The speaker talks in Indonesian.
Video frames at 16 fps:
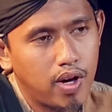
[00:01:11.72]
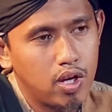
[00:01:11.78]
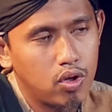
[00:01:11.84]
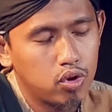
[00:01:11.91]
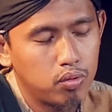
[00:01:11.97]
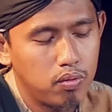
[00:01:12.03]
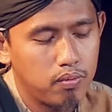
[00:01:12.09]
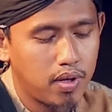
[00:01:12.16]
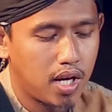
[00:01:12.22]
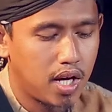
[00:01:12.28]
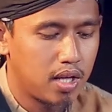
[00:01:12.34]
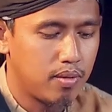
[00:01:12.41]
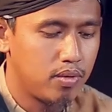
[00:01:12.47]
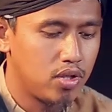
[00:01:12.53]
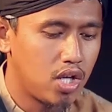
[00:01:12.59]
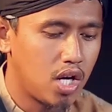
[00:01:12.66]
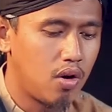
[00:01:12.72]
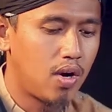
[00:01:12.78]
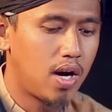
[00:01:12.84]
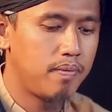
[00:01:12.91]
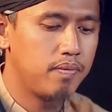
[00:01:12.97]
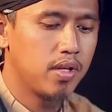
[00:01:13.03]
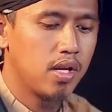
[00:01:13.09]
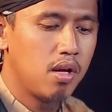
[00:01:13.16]
Fairus pun
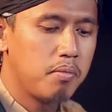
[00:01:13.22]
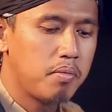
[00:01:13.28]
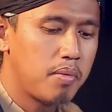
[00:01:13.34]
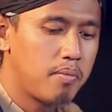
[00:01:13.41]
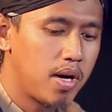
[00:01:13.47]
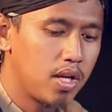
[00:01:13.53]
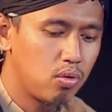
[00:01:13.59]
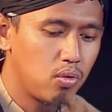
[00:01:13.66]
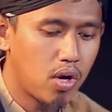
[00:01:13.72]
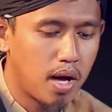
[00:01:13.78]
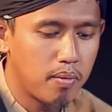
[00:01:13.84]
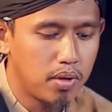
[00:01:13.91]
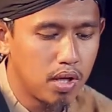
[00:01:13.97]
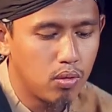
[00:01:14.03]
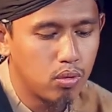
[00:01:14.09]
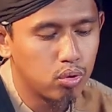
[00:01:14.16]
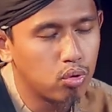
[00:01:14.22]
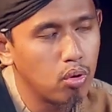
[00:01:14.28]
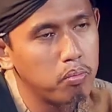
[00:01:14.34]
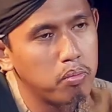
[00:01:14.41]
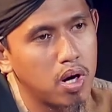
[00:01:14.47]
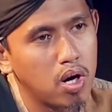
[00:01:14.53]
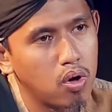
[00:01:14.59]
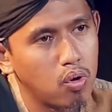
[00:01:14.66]
menjawab, "Membantu kami
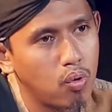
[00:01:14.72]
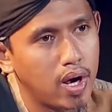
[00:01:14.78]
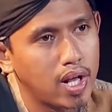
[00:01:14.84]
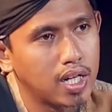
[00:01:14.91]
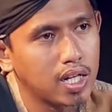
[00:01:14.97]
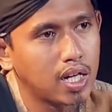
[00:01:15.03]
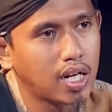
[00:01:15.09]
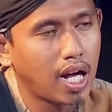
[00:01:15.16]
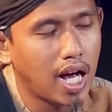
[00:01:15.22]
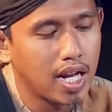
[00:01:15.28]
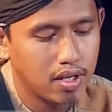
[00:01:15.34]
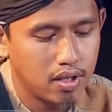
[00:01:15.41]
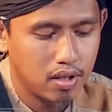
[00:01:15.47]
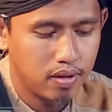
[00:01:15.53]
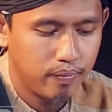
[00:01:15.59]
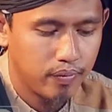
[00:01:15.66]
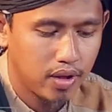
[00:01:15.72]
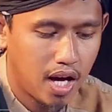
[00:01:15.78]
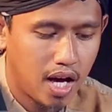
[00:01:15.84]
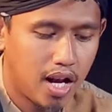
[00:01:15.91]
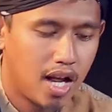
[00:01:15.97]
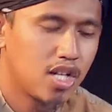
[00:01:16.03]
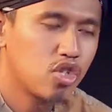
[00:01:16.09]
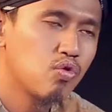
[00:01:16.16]
untuk mengeluarkan
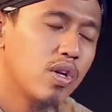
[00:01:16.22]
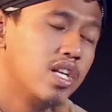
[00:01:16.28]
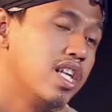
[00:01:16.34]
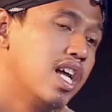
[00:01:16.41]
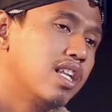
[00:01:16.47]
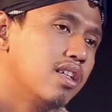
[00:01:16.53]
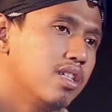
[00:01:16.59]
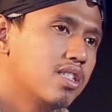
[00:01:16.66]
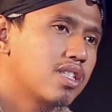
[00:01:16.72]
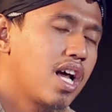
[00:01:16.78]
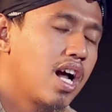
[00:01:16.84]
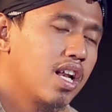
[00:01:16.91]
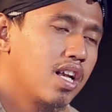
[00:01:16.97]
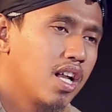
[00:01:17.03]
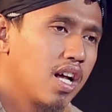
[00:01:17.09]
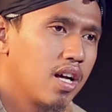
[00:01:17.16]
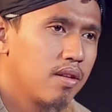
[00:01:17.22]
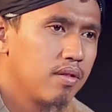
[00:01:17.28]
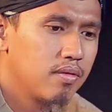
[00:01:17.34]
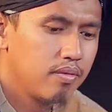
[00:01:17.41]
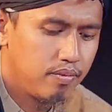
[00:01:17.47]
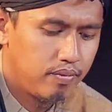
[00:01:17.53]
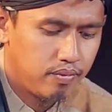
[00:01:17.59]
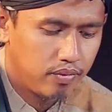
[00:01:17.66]
Al-Aswad dari istana."
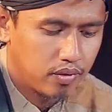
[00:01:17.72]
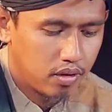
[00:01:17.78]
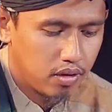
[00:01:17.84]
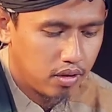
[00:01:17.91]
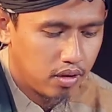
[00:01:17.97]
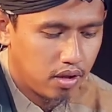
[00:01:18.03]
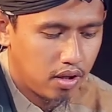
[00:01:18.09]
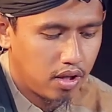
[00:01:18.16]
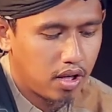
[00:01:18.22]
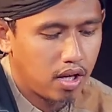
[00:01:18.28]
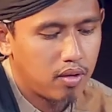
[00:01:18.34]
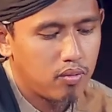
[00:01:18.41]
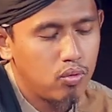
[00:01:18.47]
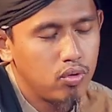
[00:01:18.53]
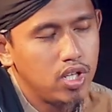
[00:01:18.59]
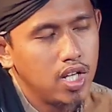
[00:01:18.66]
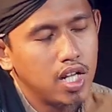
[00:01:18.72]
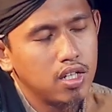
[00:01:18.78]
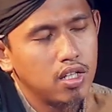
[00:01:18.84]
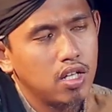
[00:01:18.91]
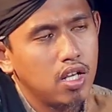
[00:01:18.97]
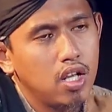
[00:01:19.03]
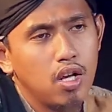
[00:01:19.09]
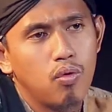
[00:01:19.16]

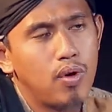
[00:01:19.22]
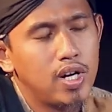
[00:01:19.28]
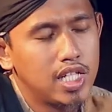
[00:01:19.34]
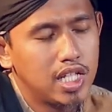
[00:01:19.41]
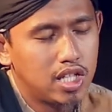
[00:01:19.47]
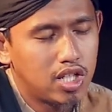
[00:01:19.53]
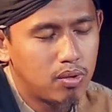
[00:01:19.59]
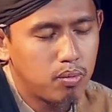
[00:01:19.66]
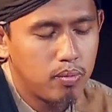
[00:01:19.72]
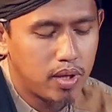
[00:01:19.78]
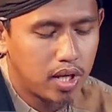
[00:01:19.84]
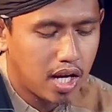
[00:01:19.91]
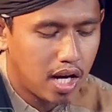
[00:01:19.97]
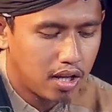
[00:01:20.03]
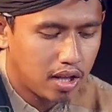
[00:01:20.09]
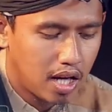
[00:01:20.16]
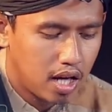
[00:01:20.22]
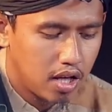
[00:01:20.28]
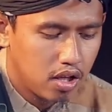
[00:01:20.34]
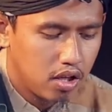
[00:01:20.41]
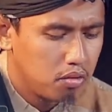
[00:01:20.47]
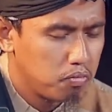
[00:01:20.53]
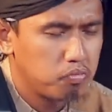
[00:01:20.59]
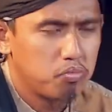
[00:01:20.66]
Kemudian wanita tersebut berkata,
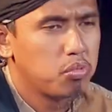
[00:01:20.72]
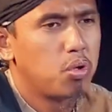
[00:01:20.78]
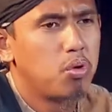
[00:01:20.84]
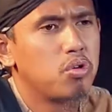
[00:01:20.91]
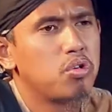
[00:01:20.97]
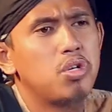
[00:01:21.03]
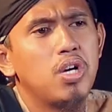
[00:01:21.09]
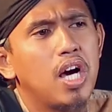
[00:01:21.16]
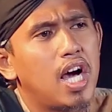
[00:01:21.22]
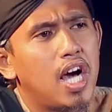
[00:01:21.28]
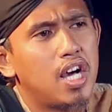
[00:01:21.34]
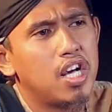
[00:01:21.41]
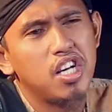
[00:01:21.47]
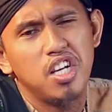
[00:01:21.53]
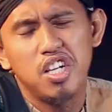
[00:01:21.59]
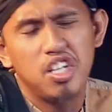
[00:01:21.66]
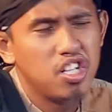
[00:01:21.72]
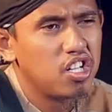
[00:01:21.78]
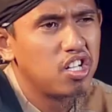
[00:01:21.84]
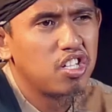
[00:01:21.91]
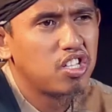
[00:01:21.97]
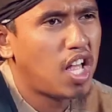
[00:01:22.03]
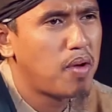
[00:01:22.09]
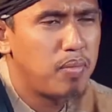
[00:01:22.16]
Enggak,
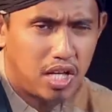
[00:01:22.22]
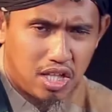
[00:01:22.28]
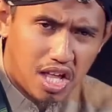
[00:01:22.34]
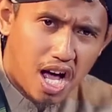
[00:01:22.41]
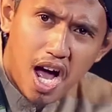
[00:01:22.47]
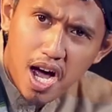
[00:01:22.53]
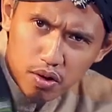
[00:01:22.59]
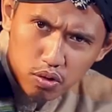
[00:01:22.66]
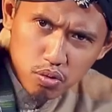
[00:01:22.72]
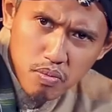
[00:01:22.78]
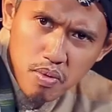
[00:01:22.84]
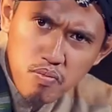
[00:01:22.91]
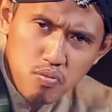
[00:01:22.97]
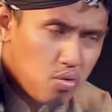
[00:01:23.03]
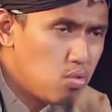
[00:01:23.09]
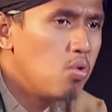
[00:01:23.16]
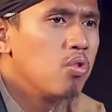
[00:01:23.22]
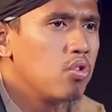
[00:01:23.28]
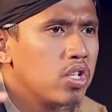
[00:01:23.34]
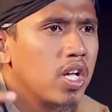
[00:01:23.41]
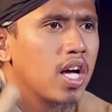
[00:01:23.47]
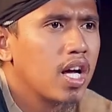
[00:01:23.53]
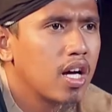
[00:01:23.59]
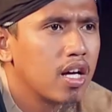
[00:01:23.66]
tapi kita harus
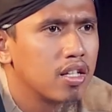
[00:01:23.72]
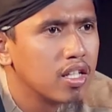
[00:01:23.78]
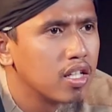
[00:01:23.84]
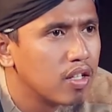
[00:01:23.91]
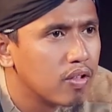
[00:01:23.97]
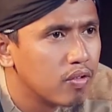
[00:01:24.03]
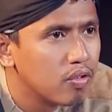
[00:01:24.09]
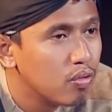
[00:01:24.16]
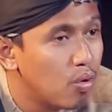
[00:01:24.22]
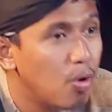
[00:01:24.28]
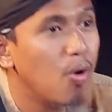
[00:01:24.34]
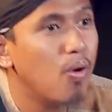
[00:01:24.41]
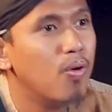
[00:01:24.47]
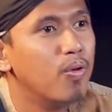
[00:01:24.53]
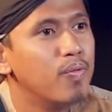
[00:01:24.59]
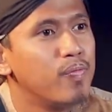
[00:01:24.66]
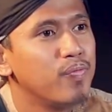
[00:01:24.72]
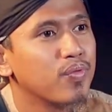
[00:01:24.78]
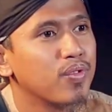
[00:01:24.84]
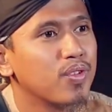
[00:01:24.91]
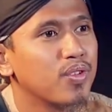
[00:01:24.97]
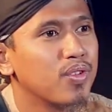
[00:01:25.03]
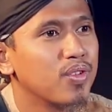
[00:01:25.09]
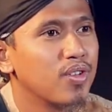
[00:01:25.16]
membunuhnya. Wow,
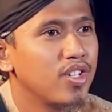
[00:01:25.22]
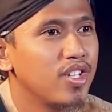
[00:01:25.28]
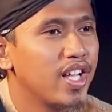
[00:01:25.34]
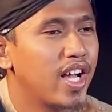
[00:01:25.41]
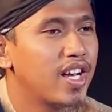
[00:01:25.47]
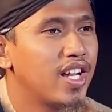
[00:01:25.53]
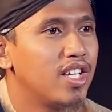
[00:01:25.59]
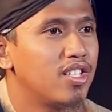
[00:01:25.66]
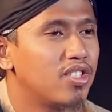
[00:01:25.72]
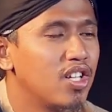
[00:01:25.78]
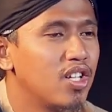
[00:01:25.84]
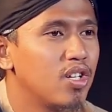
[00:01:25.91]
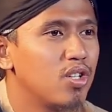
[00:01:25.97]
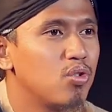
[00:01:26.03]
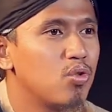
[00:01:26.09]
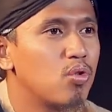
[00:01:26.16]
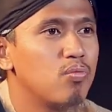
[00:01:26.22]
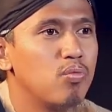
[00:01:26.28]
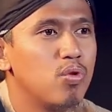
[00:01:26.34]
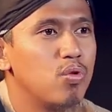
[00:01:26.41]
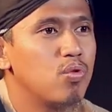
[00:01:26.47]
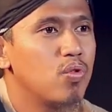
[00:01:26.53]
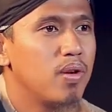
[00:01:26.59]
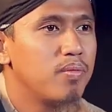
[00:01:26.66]
ini ada istri nyuruh
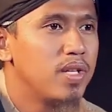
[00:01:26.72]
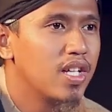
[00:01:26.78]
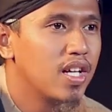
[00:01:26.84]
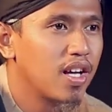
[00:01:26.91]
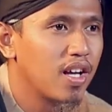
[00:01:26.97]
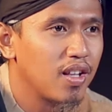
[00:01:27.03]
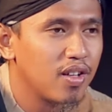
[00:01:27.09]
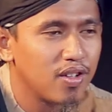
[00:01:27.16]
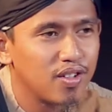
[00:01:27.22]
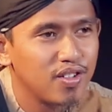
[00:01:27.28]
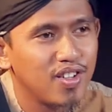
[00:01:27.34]
bunuh suaminya gitu.